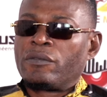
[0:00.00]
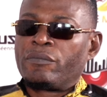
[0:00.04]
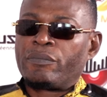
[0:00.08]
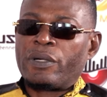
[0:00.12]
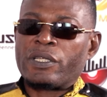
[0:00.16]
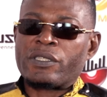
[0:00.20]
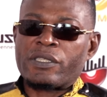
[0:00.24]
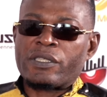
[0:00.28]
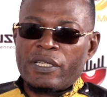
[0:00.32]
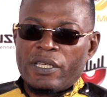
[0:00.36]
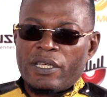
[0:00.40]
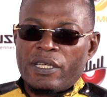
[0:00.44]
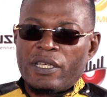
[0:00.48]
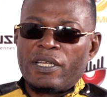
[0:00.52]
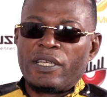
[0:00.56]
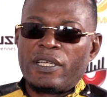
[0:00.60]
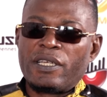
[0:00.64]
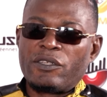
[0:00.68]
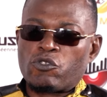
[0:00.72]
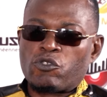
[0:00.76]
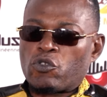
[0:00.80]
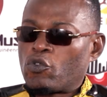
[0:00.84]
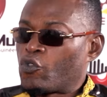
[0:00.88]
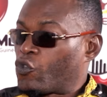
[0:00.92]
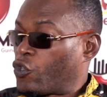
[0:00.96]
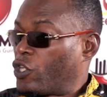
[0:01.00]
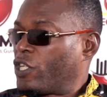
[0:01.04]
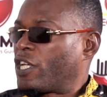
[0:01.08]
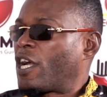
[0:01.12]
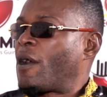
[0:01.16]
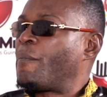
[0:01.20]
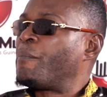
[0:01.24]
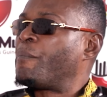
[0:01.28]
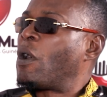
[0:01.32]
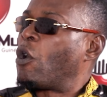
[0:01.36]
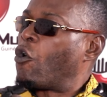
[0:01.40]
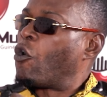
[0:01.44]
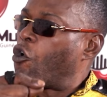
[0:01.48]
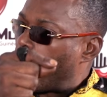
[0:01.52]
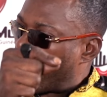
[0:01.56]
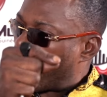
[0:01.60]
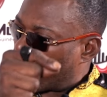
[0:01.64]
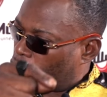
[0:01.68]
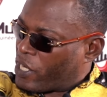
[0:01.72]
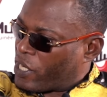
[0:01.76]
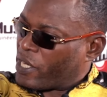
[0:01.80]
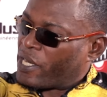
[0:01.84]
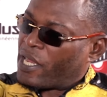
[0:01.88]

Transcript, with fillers: Parce que ce n'a pas